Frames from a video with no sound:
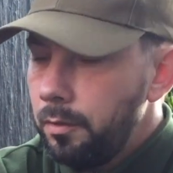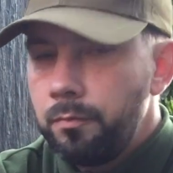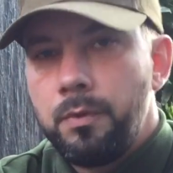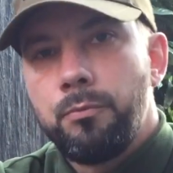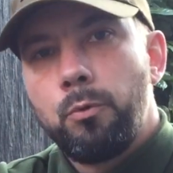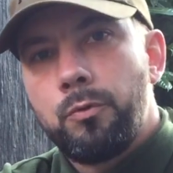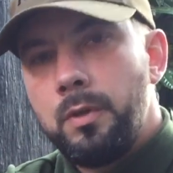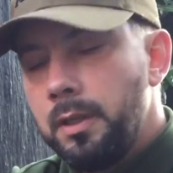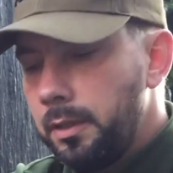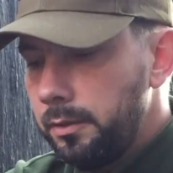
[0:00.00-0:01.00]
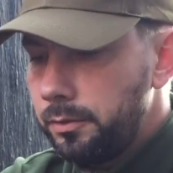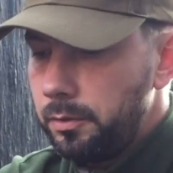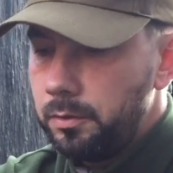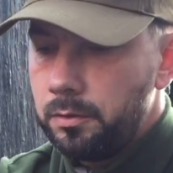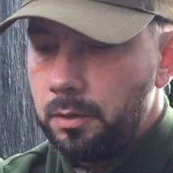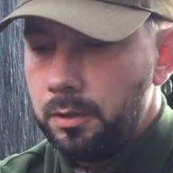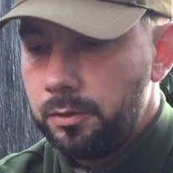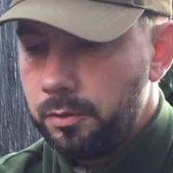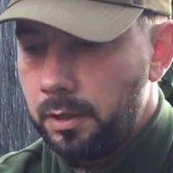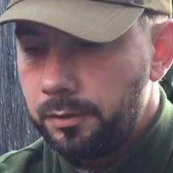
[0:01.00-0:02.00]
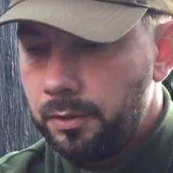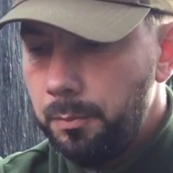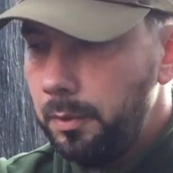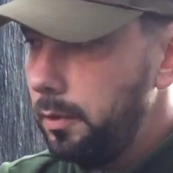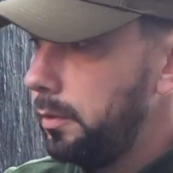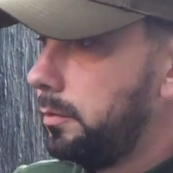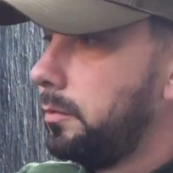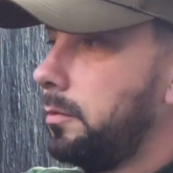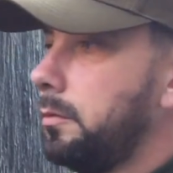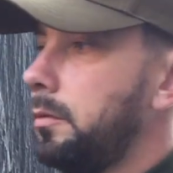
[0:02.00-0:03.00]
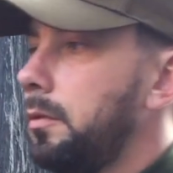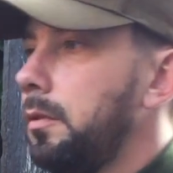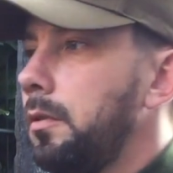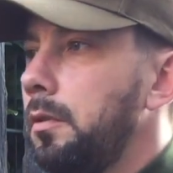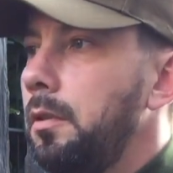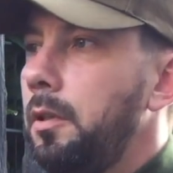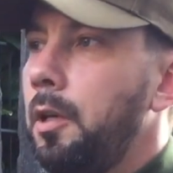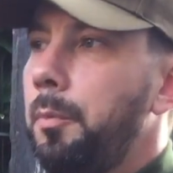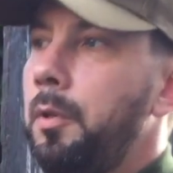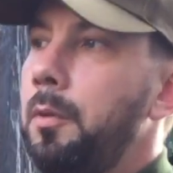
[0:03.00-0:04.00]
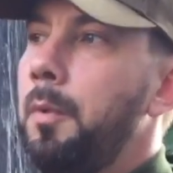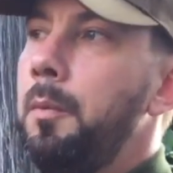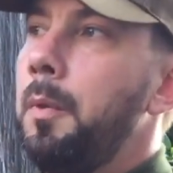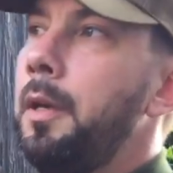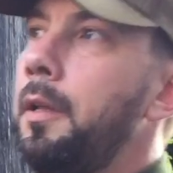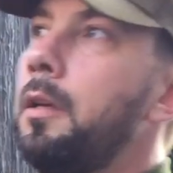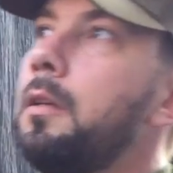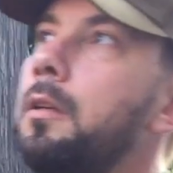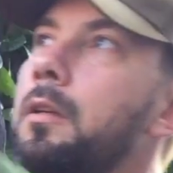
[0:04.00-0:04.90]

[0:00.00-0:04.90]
Wie funktioniert das? Es ist ganz simpel. Ich habe hier mal meine